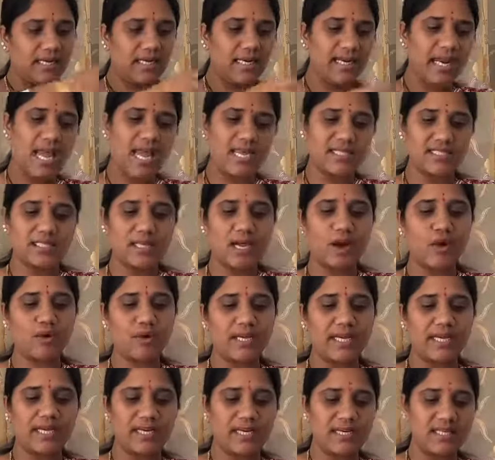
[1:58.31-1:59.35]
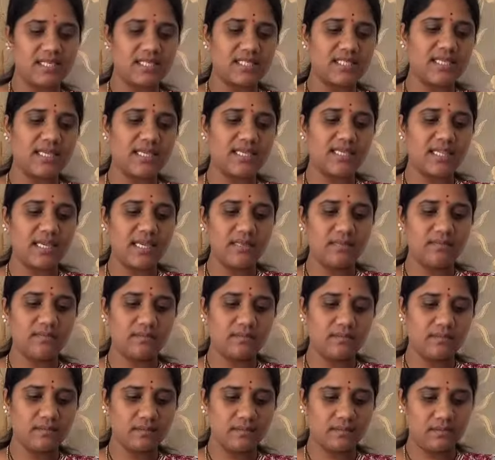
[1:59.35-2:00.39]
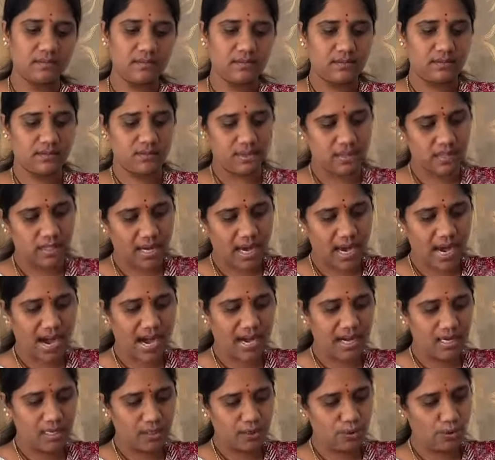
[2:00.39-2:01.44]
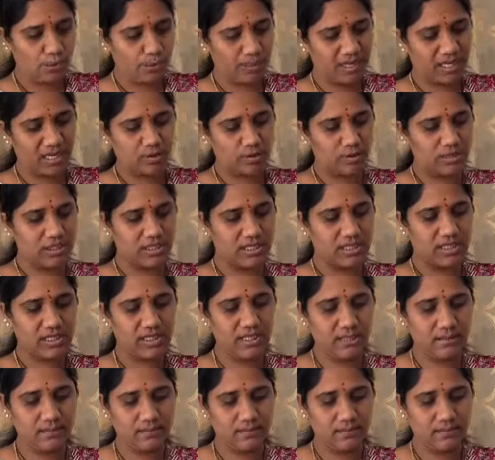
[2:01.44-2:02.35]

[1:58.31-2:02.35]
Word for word: క్లాస్గా ఉంటాయి డ్రెస్సెస్ అయితే అండ్ దుపటా వచ్చేసి